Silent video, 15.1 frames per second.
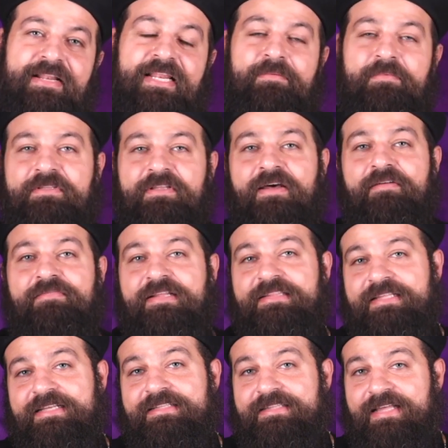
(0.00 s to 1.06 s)
لما تعرف
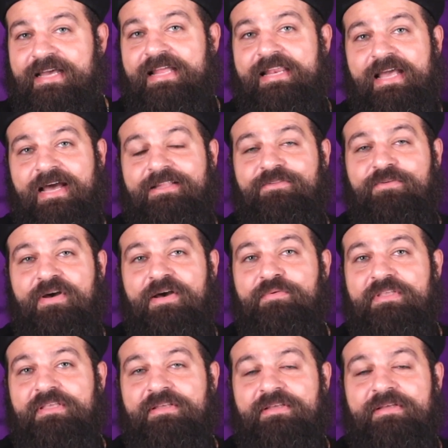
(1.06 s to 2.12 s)
قد ايه انت غالي عنده
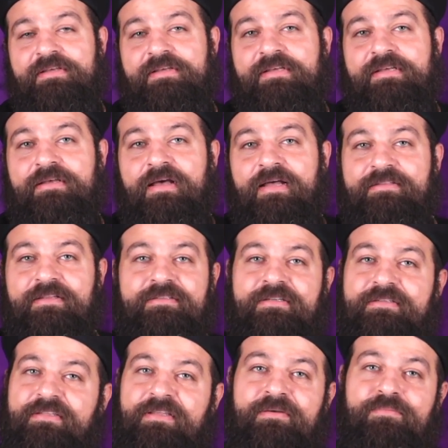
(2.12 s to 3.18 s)
قوي
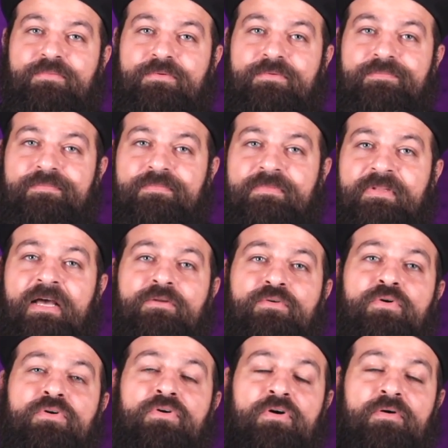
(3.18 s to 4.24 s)
هتقدر تحبه
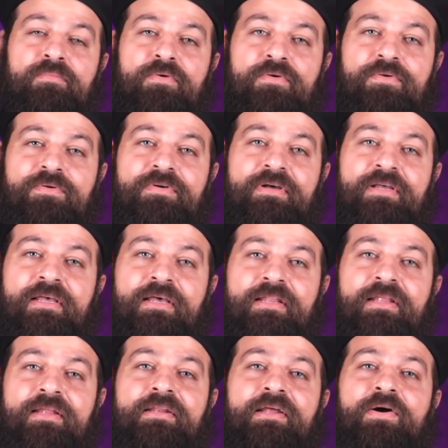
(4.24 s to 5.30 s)
نحن نحبه
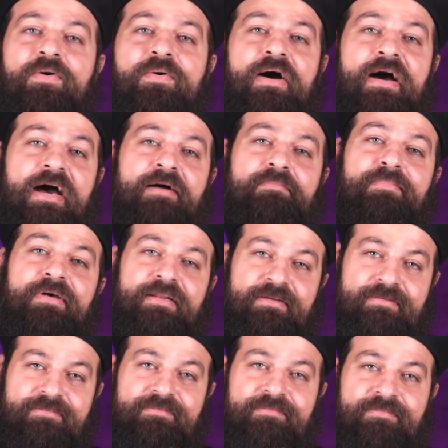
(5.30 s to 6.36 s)
لأنه هو أحبنا
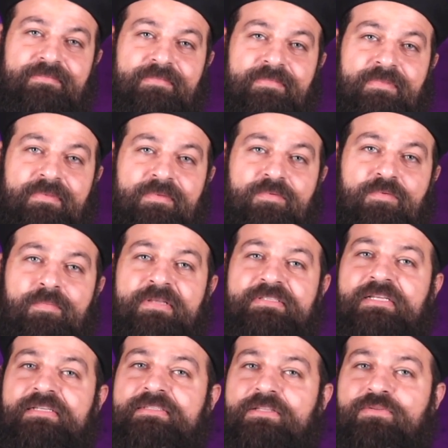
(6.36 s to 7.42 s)

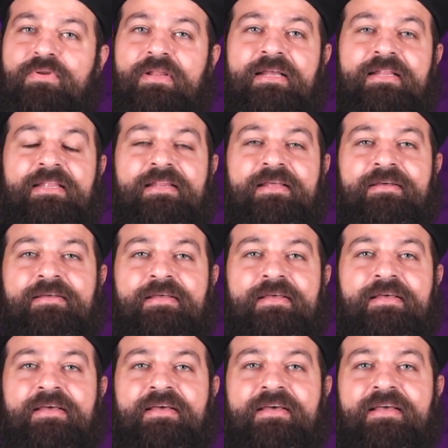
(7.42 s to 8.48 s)
وبذل ذاته لأجلنا
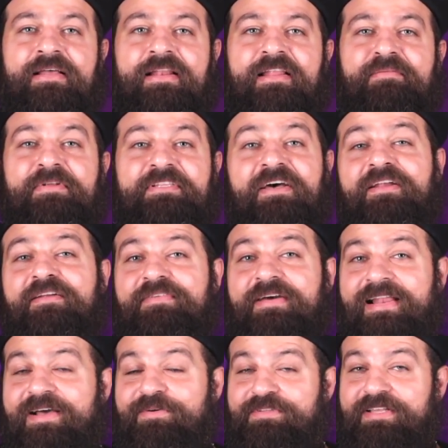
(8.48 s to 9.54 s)
لما تعرف
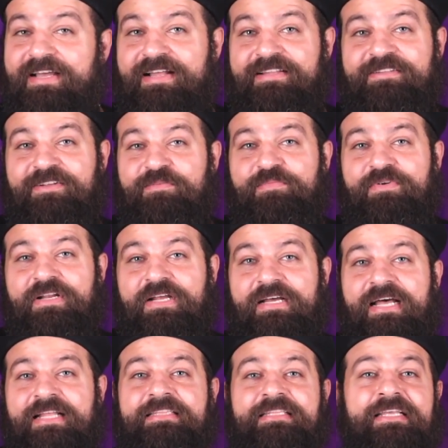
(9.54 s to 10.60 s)
غلاوتك عند ربنا
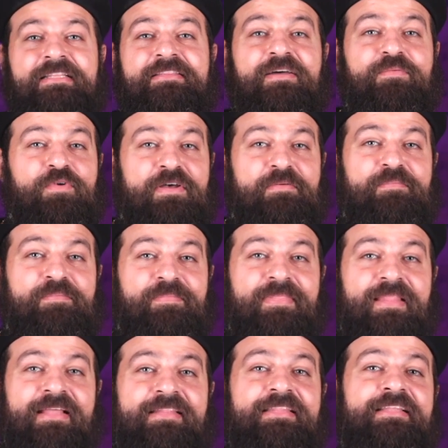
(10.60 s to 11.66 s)
قد إيه أنت مهم
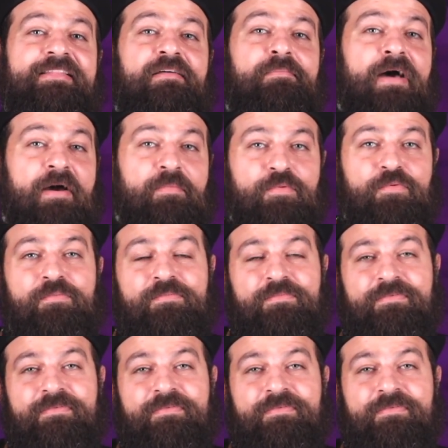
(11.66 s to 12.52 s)
قد إيه أنت محبوب